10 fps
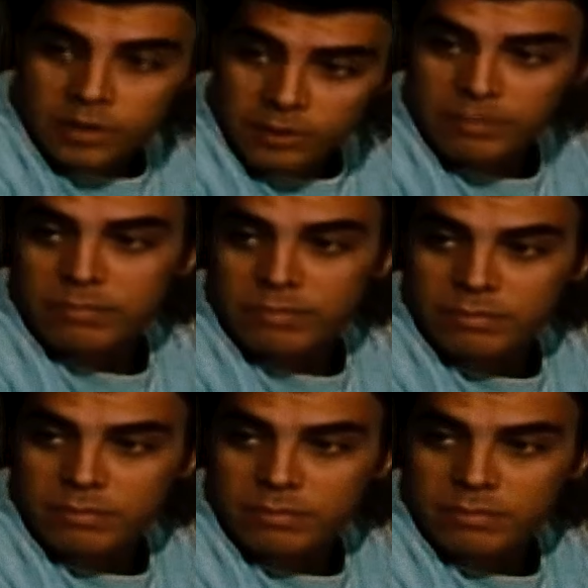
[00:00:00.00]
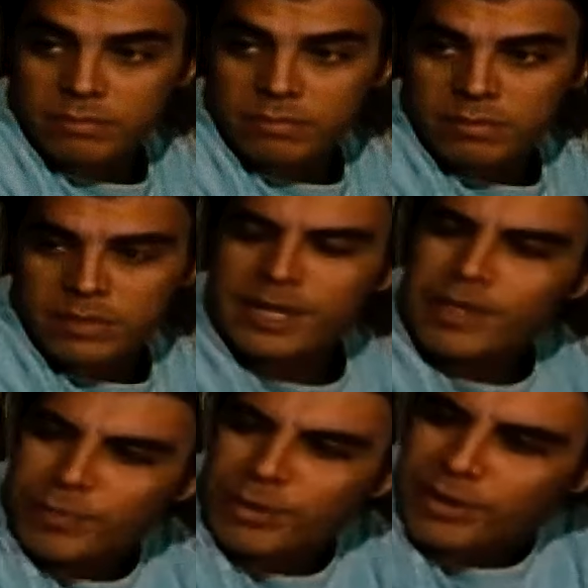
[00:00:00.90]
Oo. Oh.
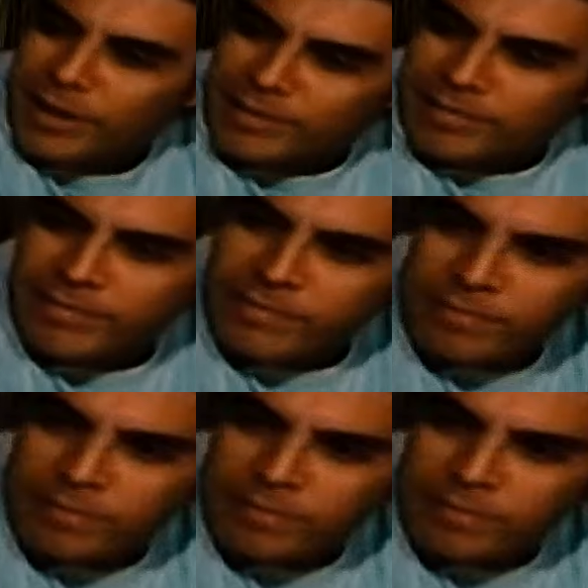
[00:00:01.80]
Ba't mo tinatanong yan?